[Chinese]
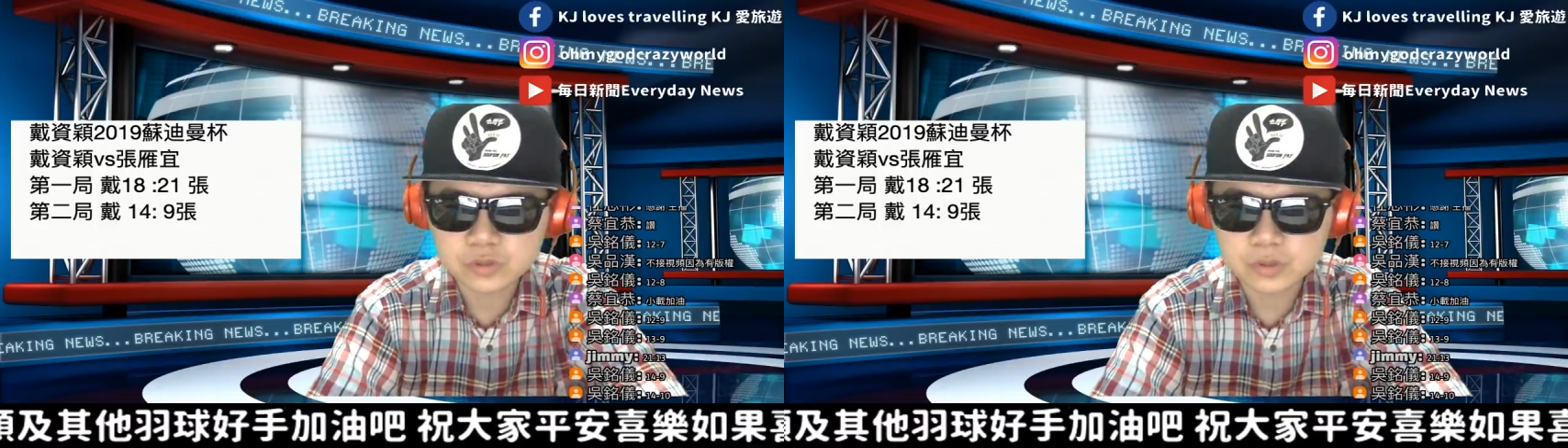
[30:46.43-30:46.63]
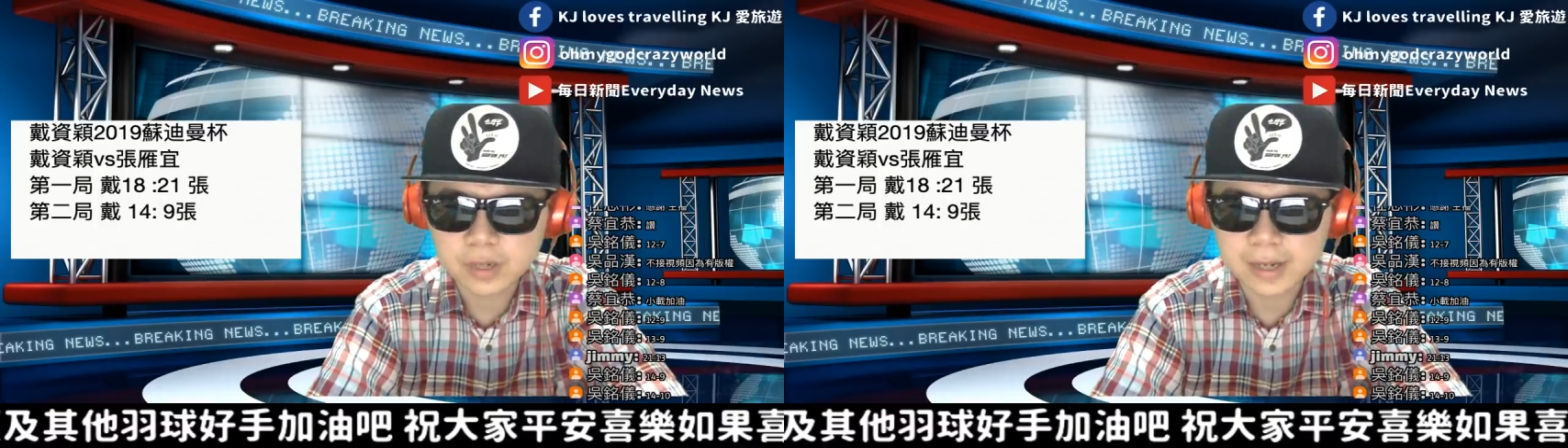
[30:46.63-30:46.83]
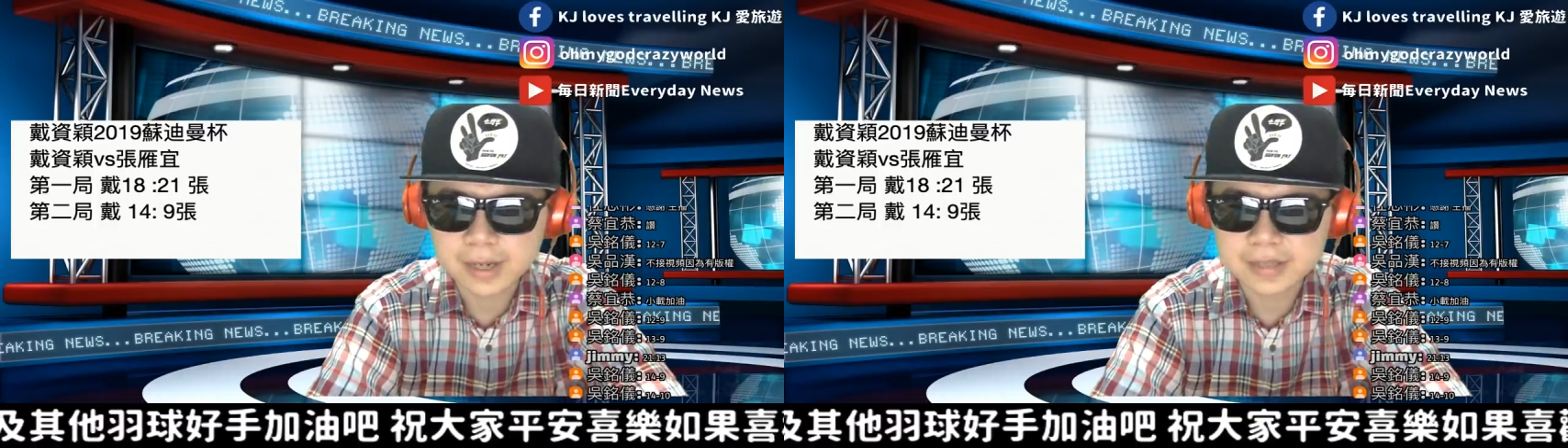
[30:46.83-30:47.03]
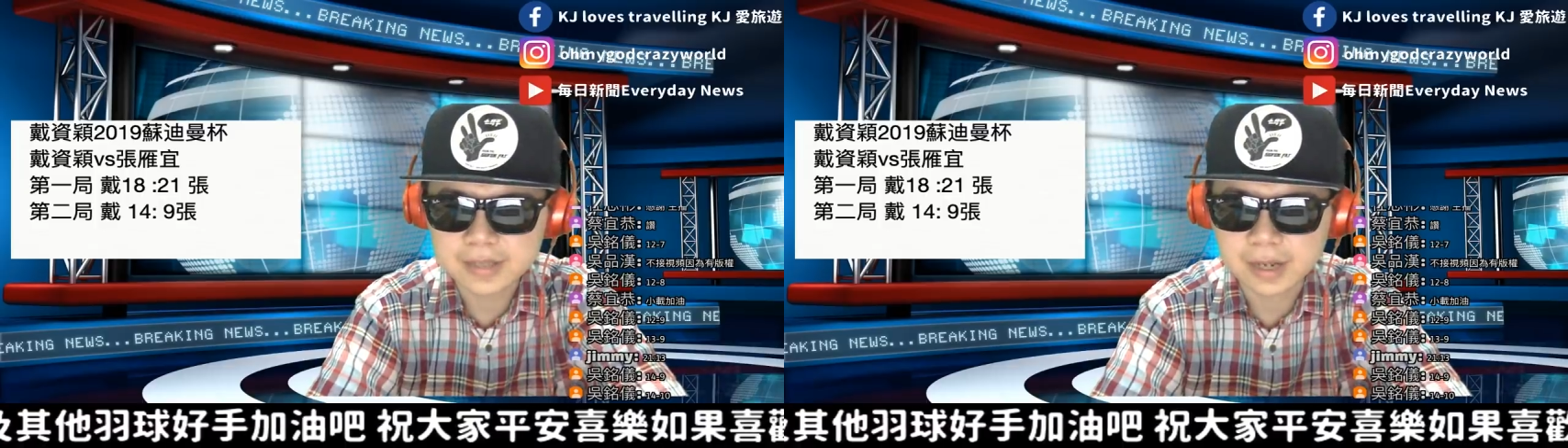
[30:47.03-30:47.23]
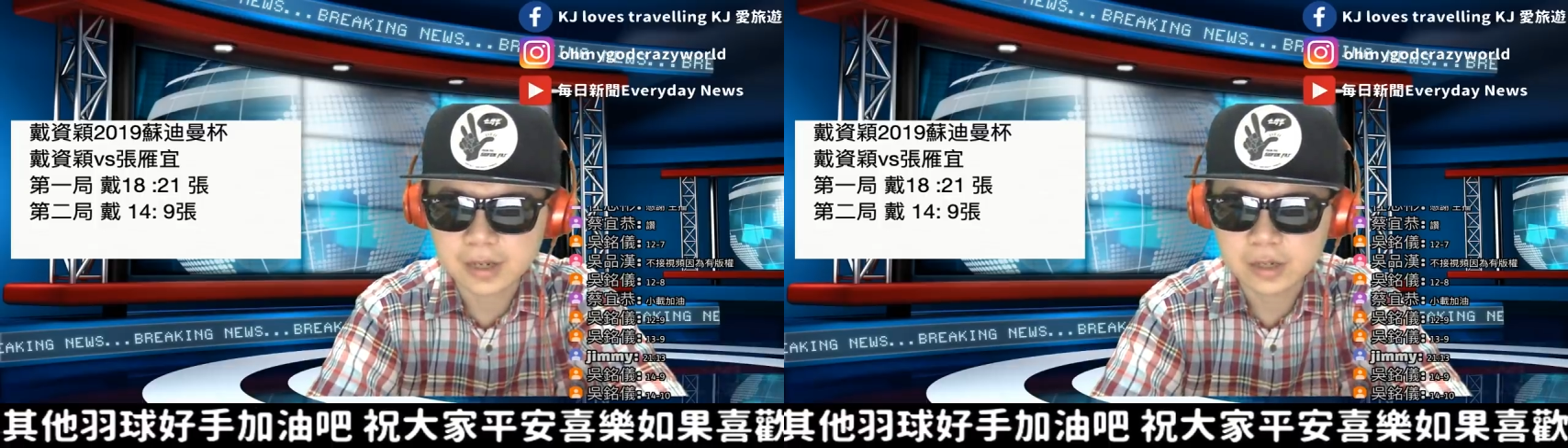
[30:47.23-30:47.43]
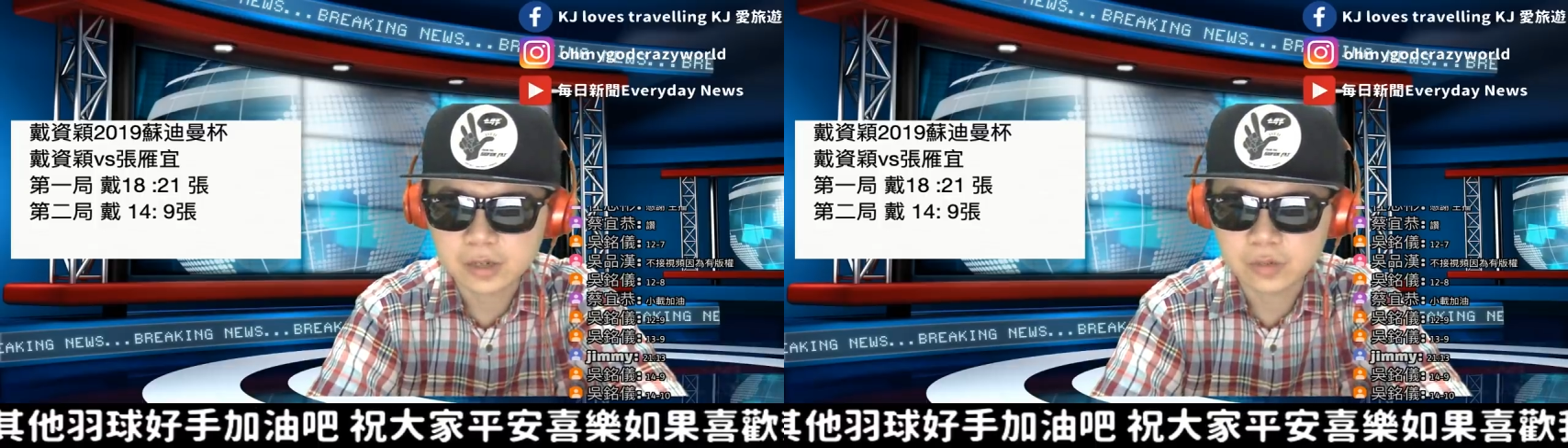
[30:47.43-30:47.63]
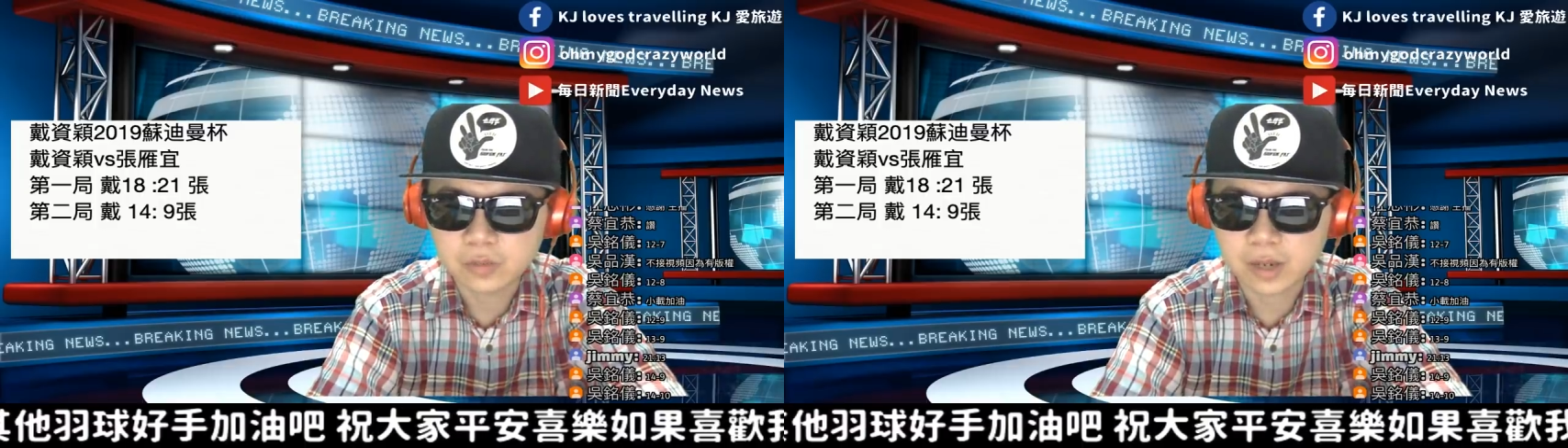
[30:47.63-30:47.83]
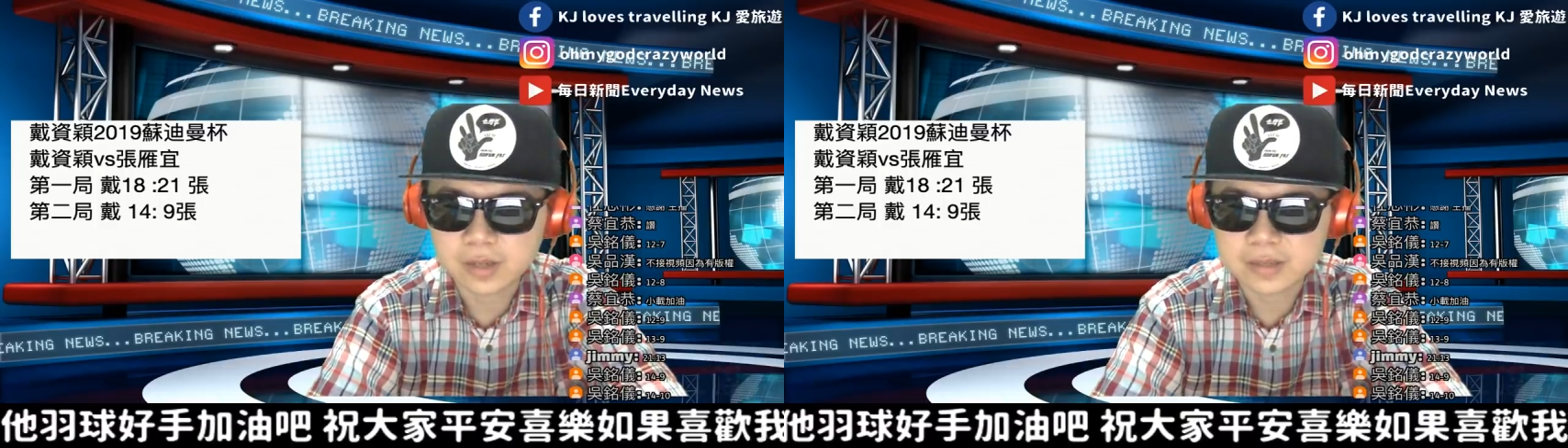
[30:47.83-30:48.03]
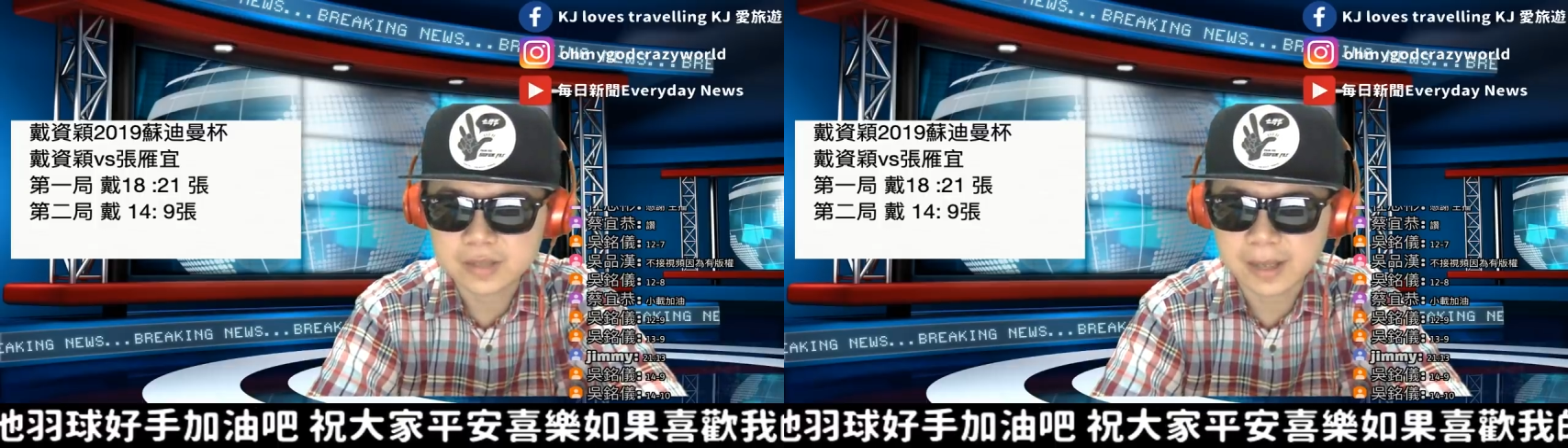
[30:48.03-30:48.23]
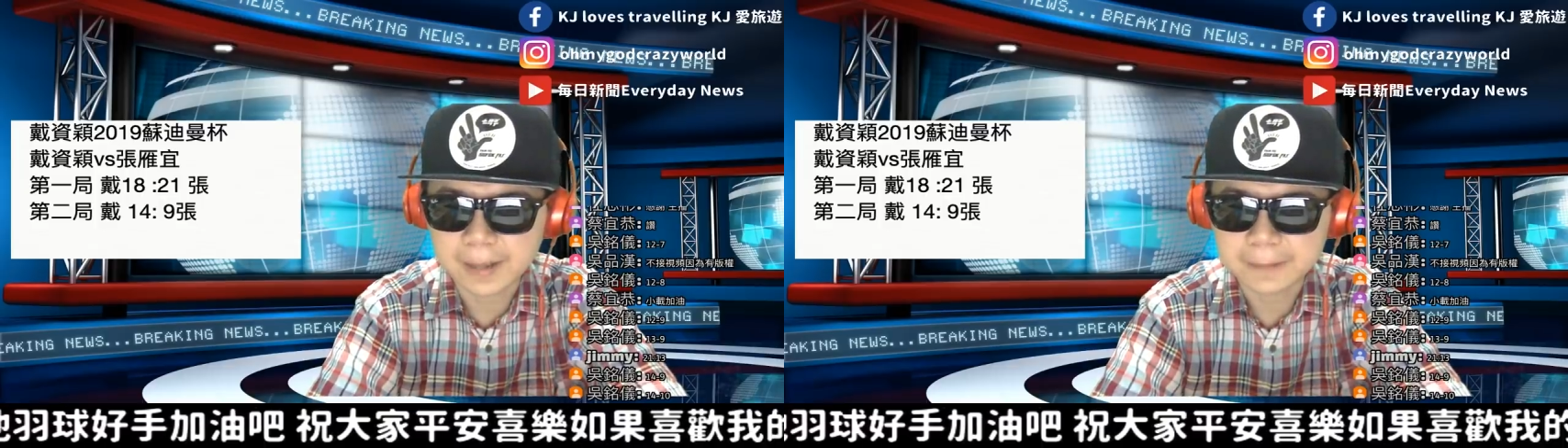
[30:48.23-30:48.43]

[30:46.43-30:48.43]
续来看一下，哇塞，